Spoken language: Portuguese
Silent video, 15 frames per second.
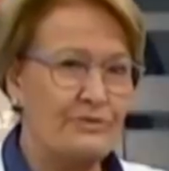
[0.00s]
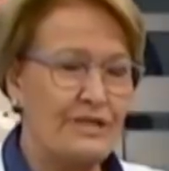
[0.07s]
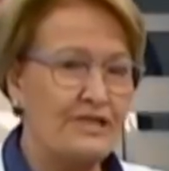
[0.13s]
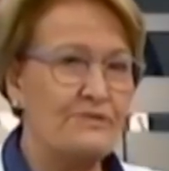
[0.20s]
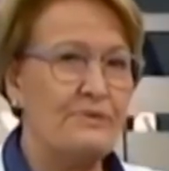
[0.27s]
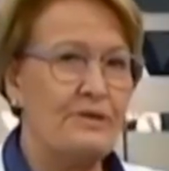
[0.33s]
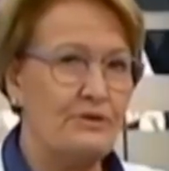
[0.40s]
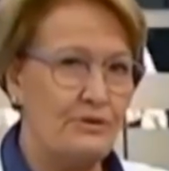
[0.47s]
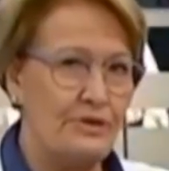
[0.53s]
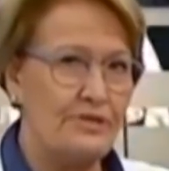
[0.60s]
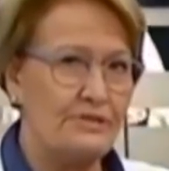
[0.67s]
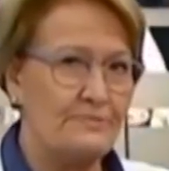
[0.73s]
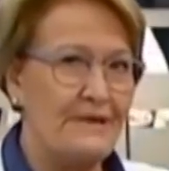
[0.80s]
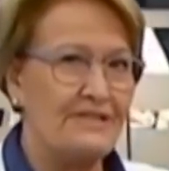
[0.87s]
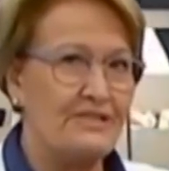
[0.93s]
3
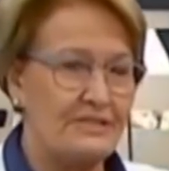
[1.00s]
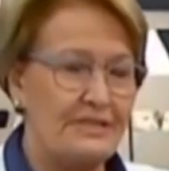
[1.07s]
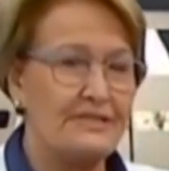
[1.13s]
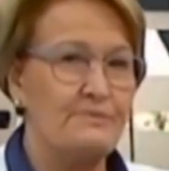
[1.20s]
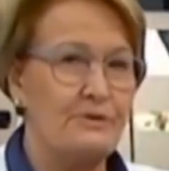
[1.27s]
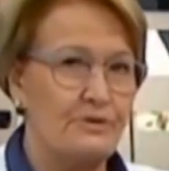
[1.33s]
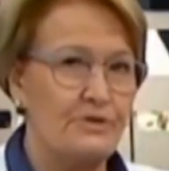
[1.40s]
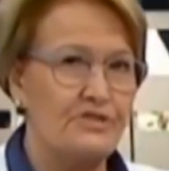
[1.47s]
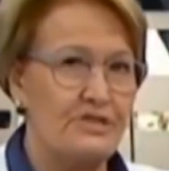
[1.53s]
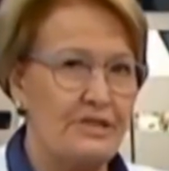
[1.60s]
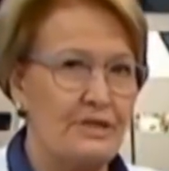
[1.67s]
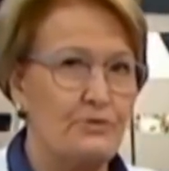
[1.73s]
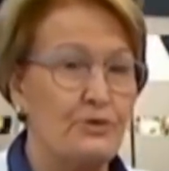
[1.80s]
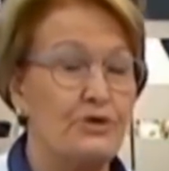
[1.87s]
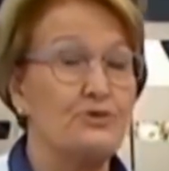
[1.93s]
milhões, mais de 3 milhões de
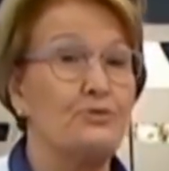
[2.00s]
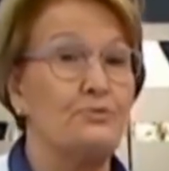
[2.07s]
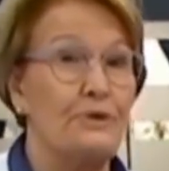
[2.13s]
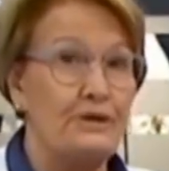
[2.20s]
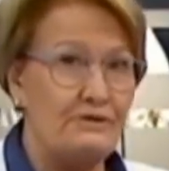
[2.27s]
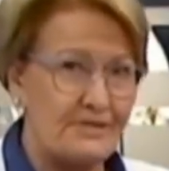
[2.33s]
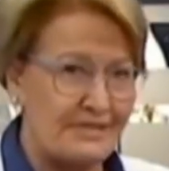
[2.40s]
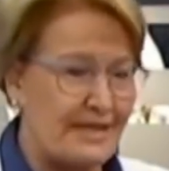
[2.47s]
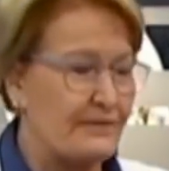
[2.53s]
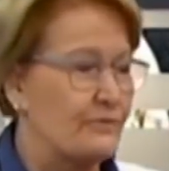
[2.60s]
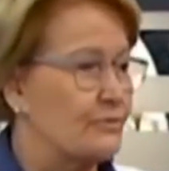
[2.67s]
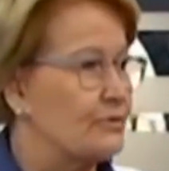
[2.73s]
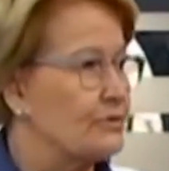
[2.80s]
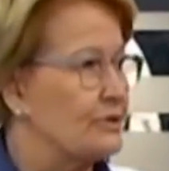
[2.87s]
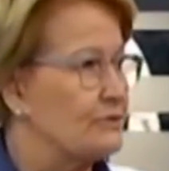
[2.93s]
eleitores do meu estado do
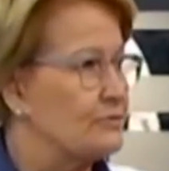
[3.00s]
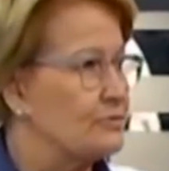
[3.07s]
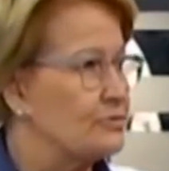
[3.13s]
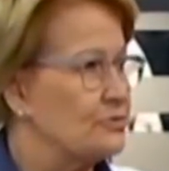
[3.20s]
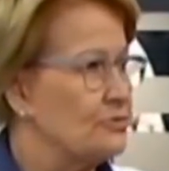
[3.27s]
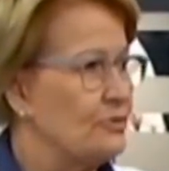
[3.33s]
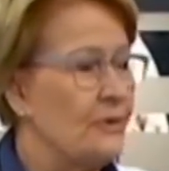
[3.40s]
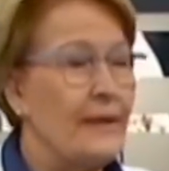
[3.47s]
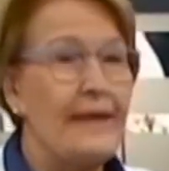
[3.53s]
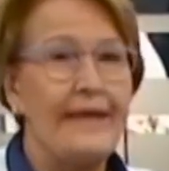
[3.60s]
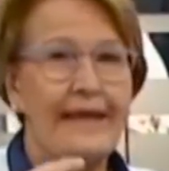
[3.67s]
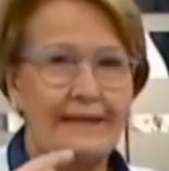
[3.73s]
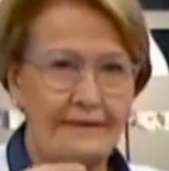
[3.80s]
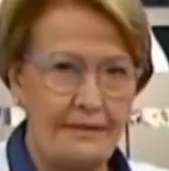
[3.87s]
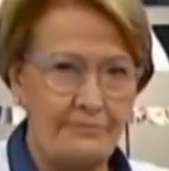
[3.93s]
Rio Grande do Sul,
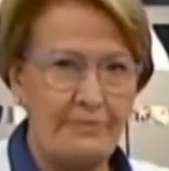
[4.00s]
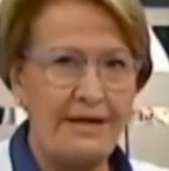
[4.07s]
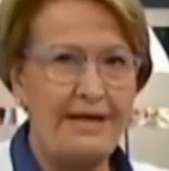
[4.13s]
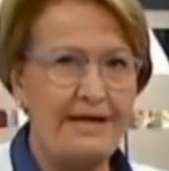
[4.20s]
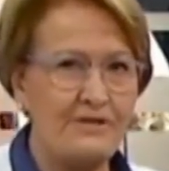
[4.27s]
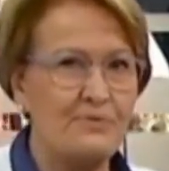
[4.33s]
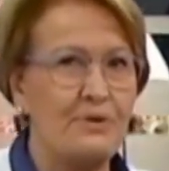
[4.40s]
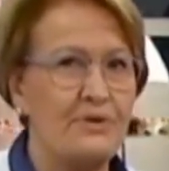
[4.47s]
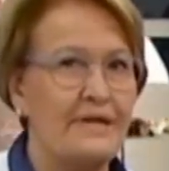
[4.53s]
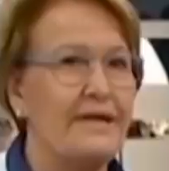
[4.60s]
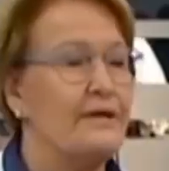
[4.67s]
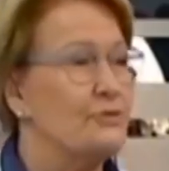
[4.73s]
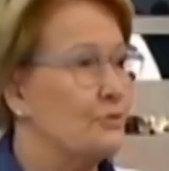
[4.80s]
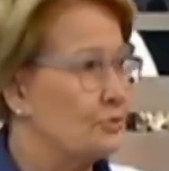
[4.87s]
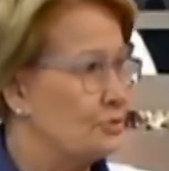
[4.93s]
é também responder à
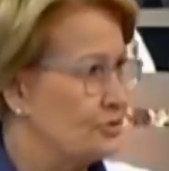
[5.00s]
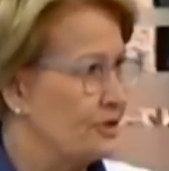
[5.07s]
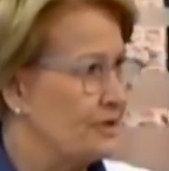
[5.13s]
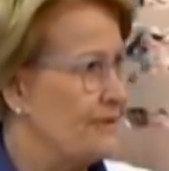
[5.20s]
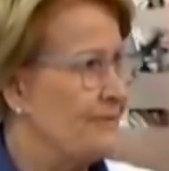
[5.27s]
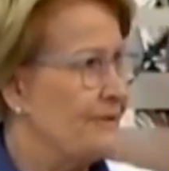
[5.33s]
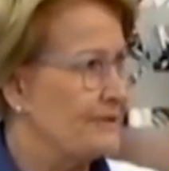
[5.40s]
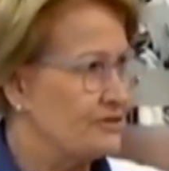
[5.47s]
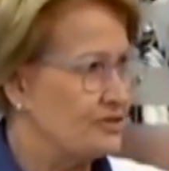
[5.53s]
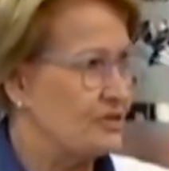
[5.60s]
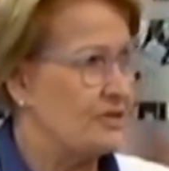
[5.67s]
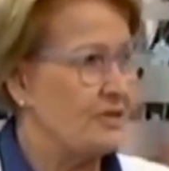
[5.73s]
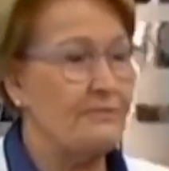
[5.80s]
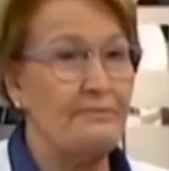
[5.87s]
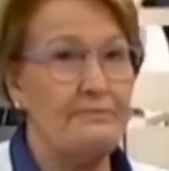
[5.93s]
altura
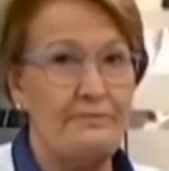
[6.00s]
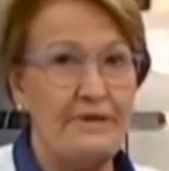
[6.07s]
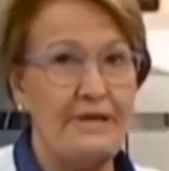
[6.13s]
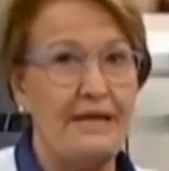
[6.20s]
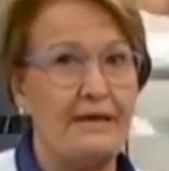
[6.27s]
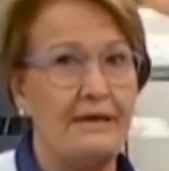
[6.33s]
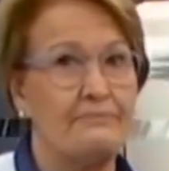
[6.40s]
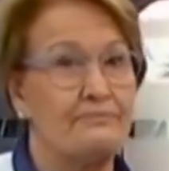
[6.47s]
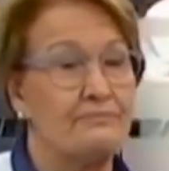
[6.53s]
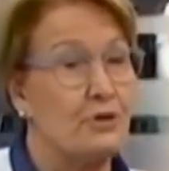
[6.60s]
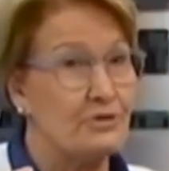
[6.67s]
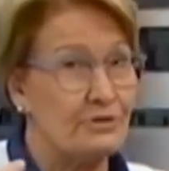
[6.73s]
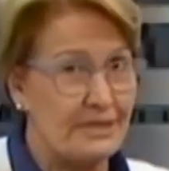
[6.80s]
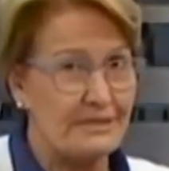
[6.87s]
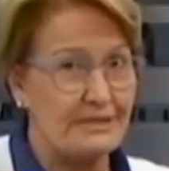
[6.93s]
de minha
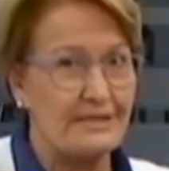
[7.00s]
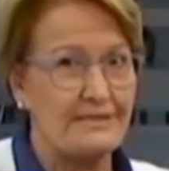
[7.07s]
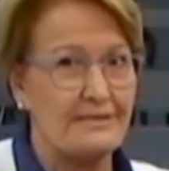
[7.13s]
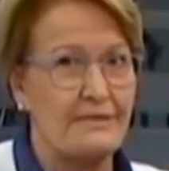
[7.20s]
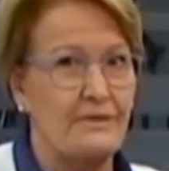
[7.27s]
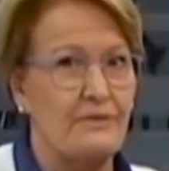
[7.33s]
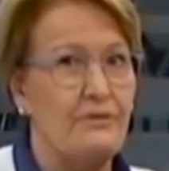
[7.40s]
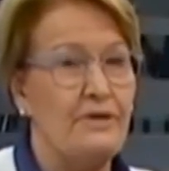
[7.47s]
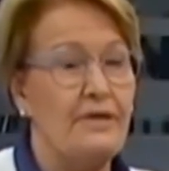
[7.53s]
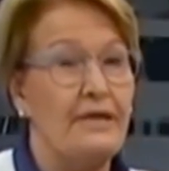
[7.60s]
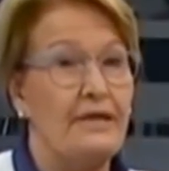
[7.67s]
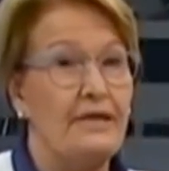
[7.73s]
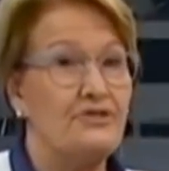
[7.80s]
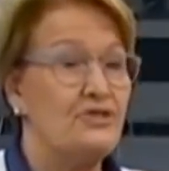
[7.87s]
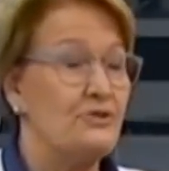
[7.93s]
contestação
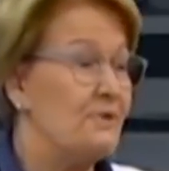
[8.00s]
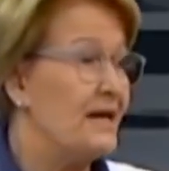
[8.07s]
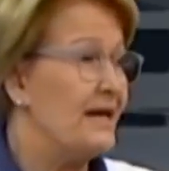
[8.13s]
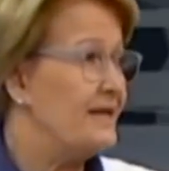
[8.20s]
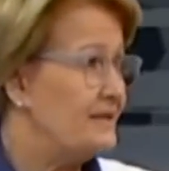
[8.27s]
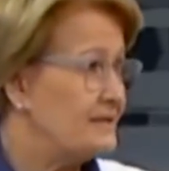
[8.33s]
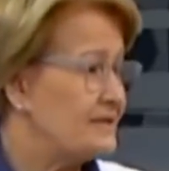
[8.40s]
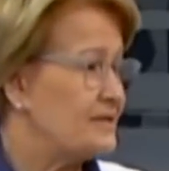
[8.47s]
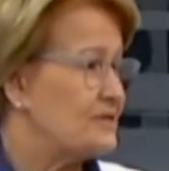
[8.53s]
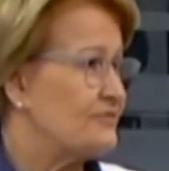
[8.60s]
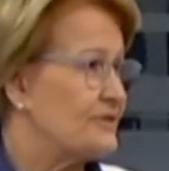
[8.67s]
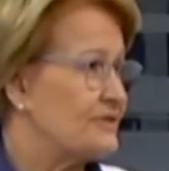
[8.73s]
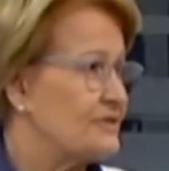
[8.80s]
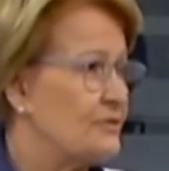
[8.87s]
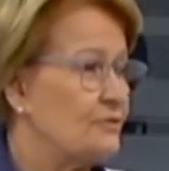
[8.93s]
e de minha
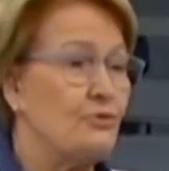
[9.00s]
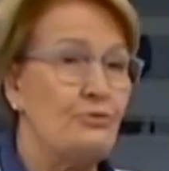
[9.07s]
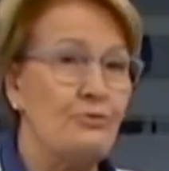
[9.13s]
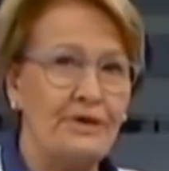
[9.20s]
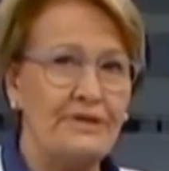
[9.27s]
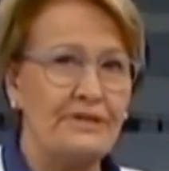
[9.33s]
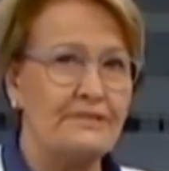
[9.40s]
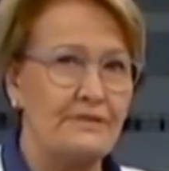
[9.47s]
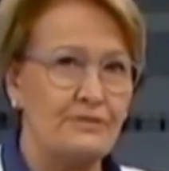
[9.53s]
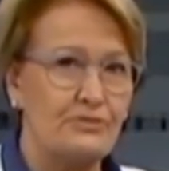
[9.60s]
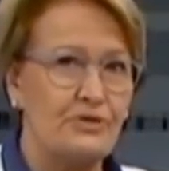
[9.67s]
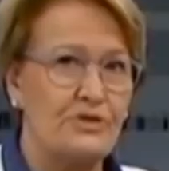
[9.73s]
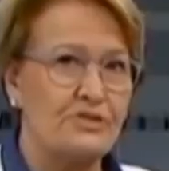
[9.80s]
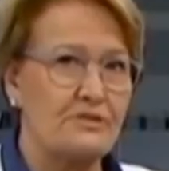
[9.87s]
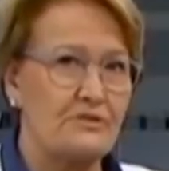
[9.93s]
insatisfação com muitas das
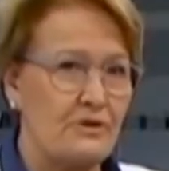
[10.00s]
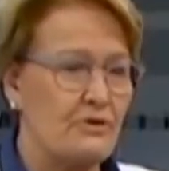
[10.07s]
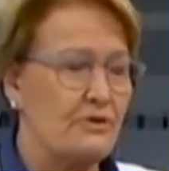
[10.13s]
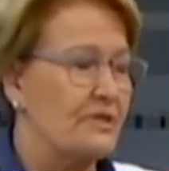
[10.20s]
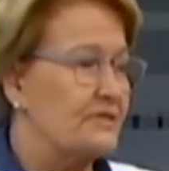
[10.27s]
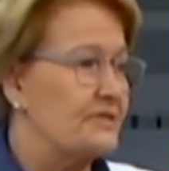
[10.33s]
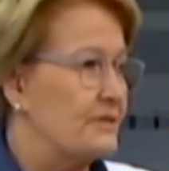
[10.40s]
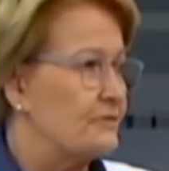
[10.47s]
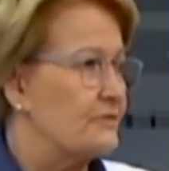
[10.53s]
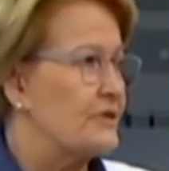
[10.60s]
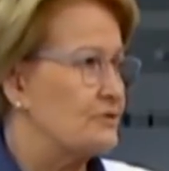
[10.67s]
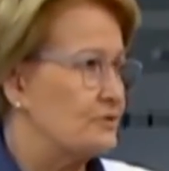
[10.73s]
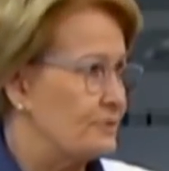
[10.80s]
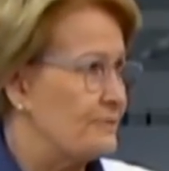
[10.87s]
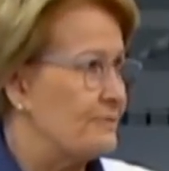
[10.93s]
coisas que estão acontecendo na
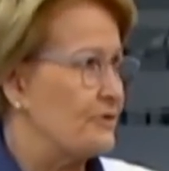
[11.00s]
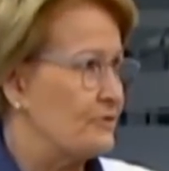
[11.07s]
Suprema